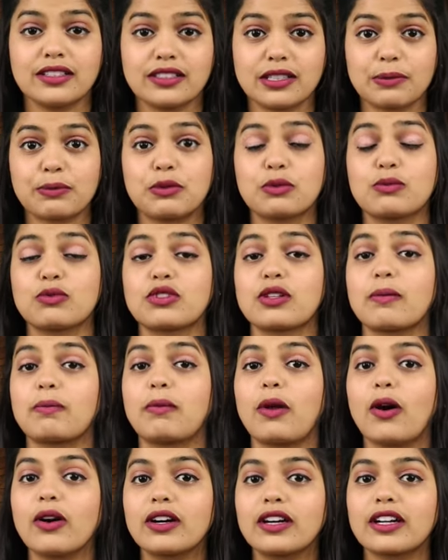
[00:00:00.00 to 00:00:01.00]
जब तुम उसे
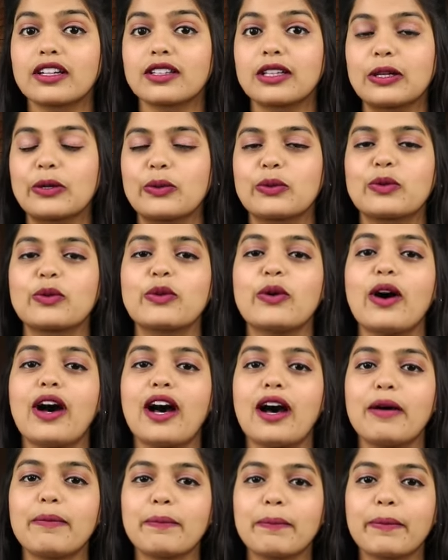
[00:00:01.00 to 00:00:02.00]
ब्लॉक करते हो तो
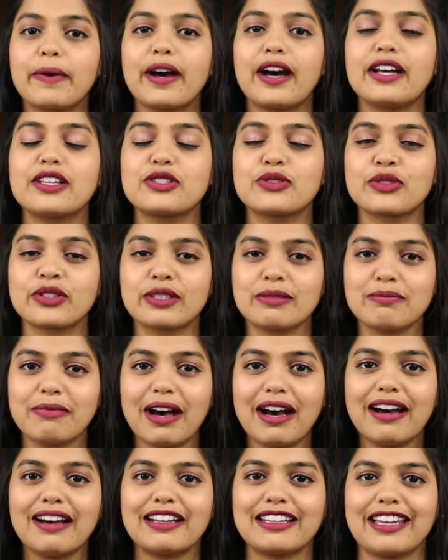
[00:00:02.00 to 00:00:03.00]
आपका जो
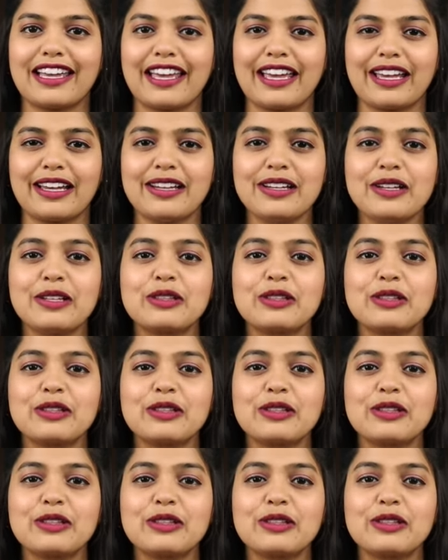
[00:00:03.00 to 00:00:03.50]
दिमाग है